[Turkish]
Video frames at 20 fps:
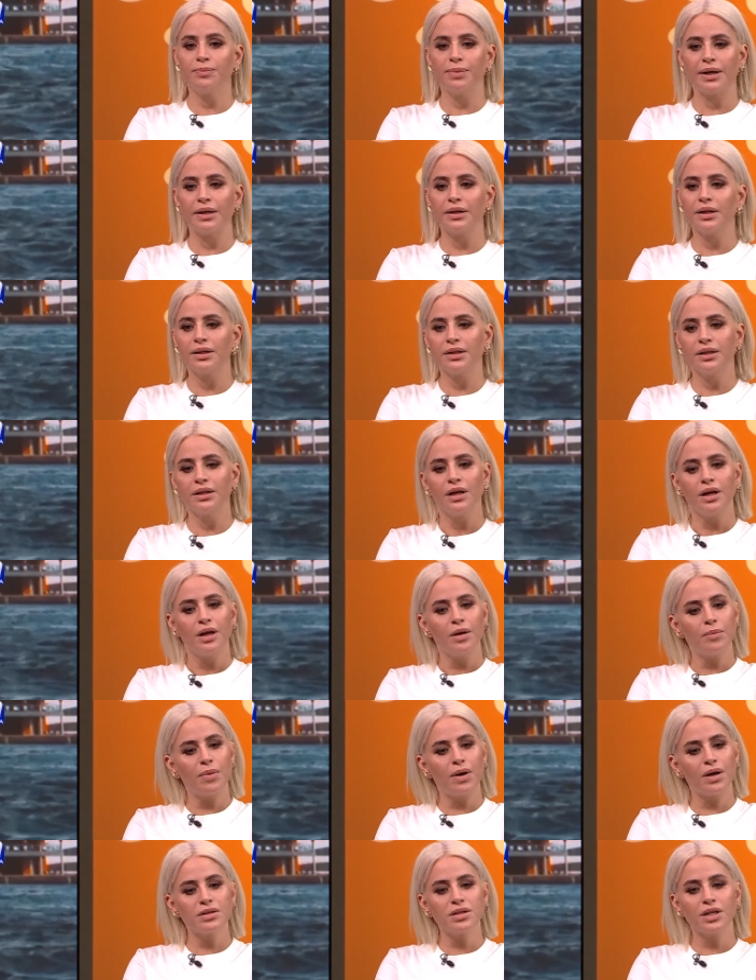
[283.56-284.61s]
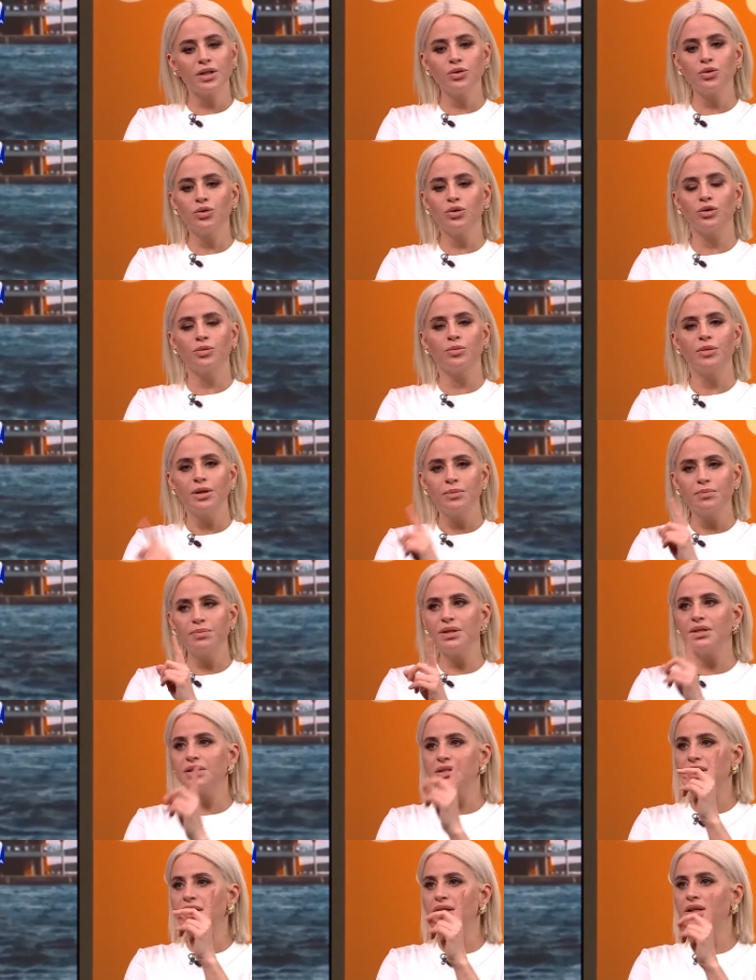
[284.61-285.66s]
ben hani bazen diyorum
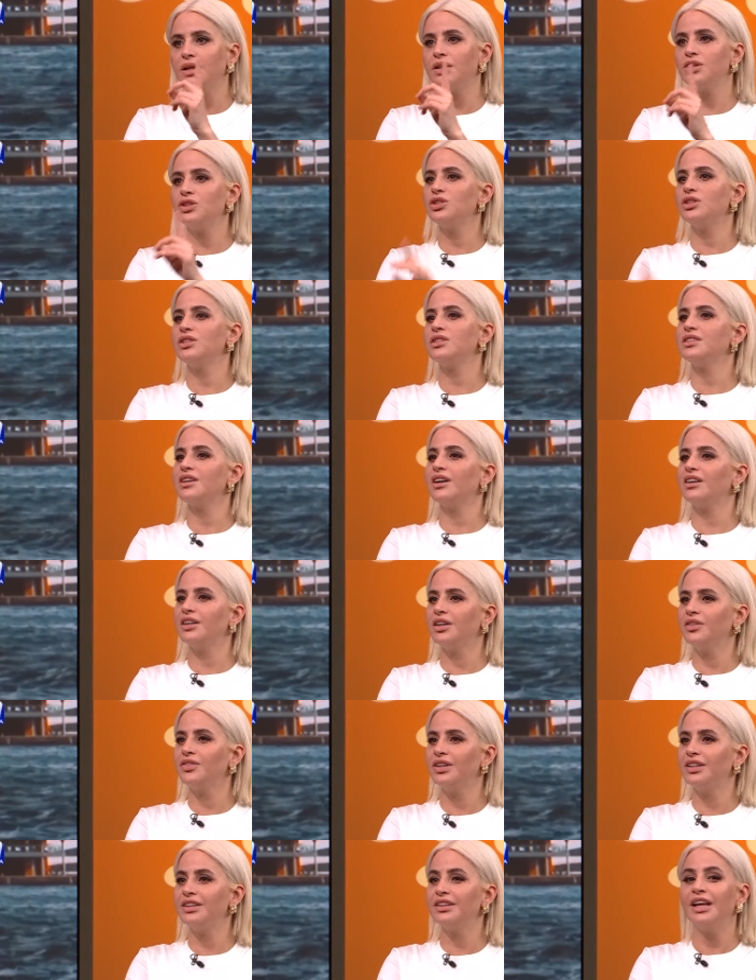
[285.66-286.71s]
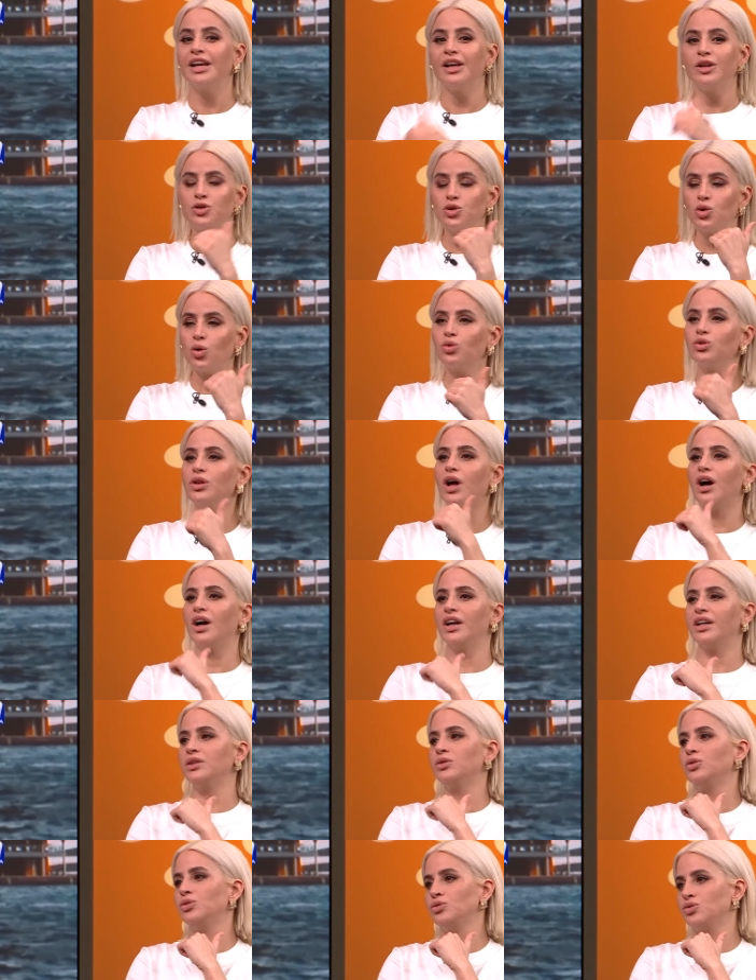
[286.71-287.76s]
bir sene işinize ara verin çok daha
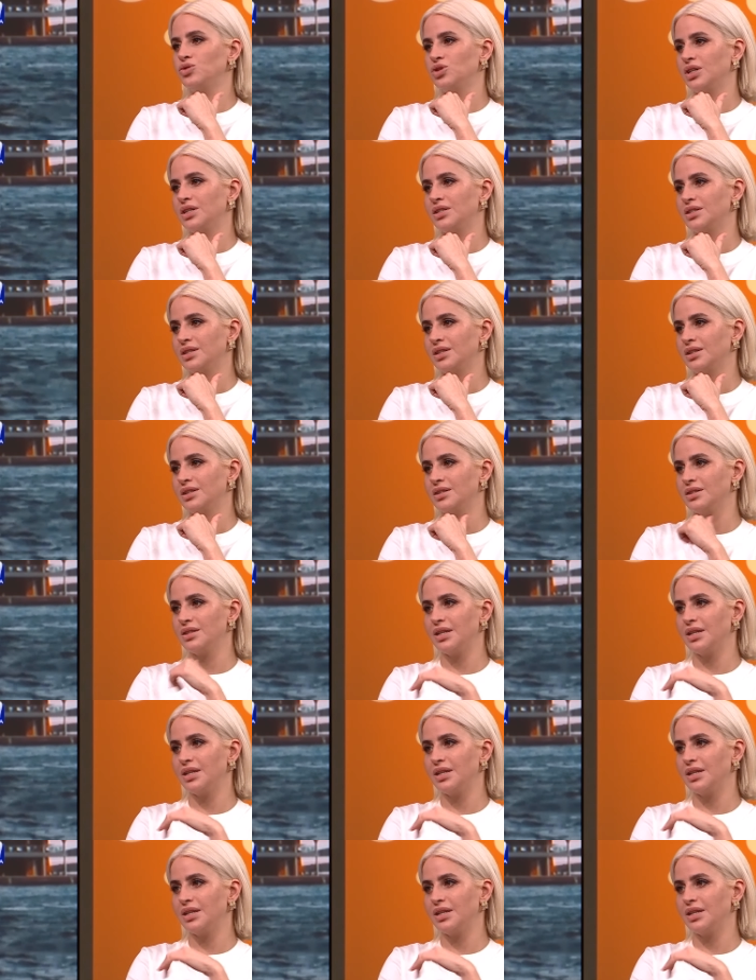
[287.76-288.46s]
iyi döneceksiniz.